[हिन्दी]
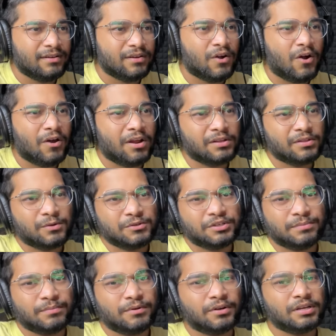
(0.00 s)
गौरंग
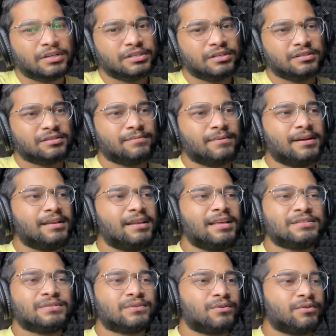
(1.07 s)
दोषी प्रोडक्शंस भाई
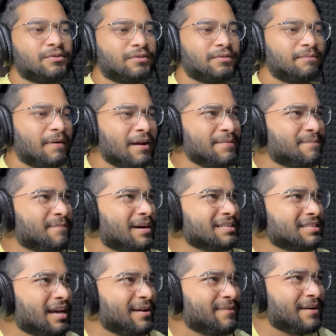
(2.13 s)
लेट्स गो भाई
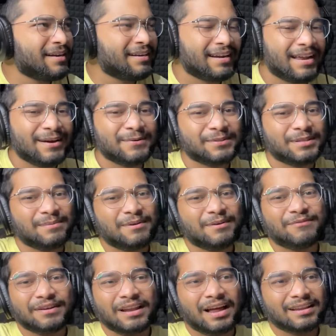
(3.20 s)
मज़ा है भाई ट्रैक होता अपना
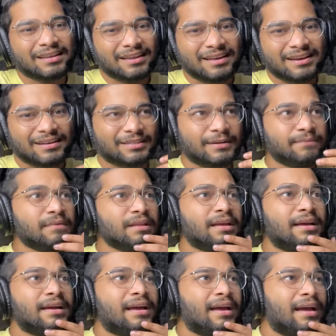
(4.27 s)
फ़िलहाल के लिए ख़त्म
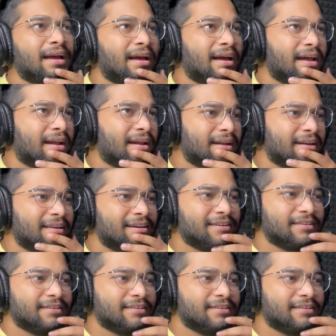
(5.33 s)
एंड